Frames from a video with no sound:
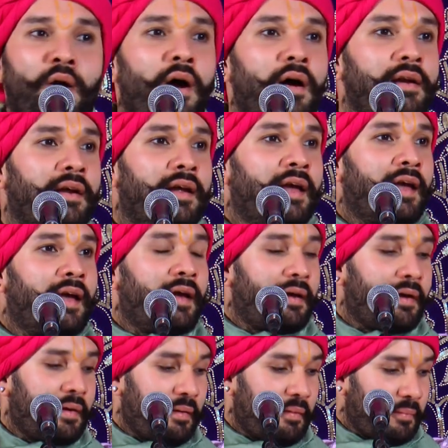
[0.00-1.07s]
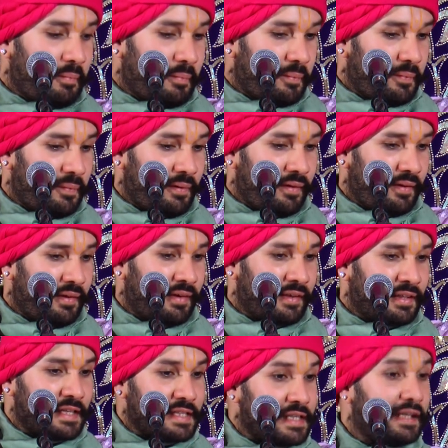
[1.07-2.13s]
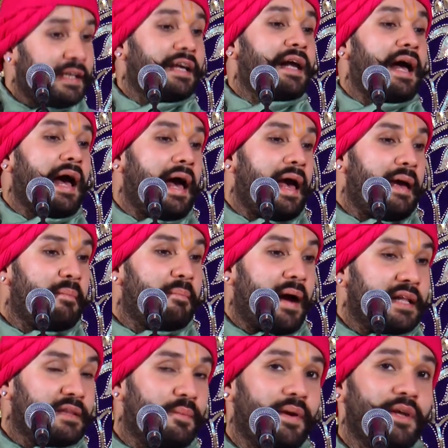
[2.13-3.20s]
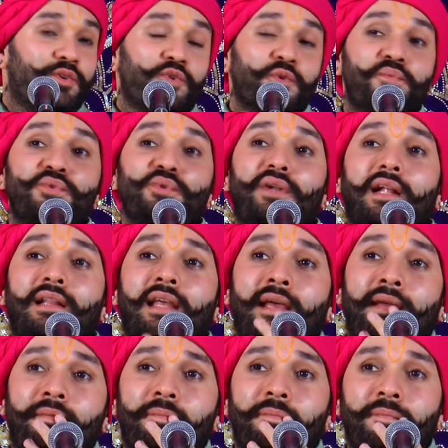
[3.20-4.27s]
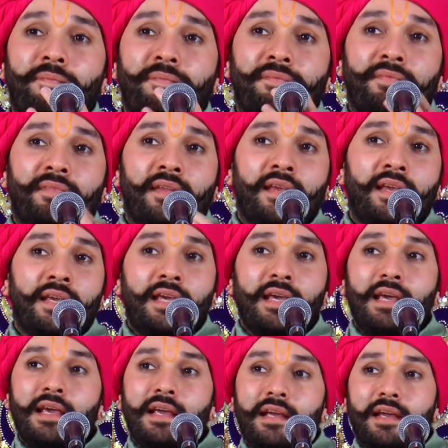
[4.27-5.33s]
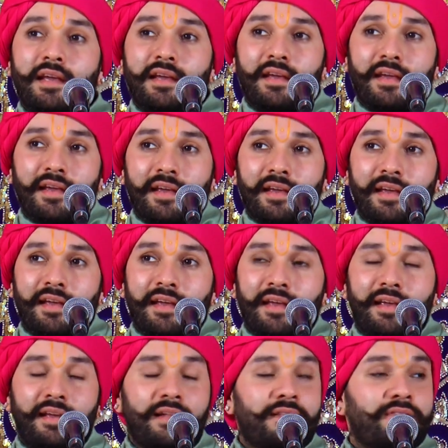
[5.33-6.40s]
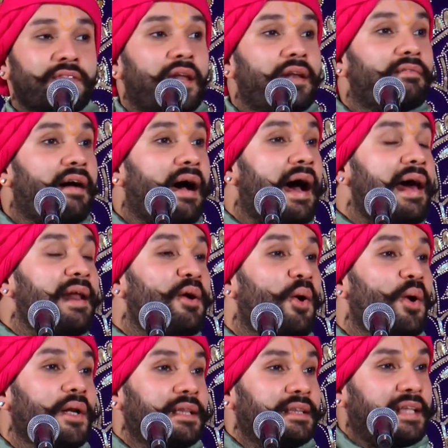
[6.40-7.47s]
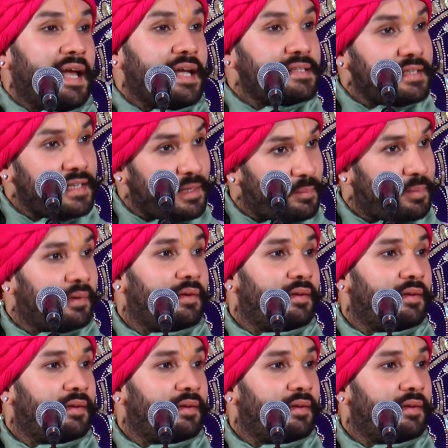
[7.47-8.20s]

और आ, किसी ने कहा है बात बड़ी खूबसूरत है कि तलवार और तहजीब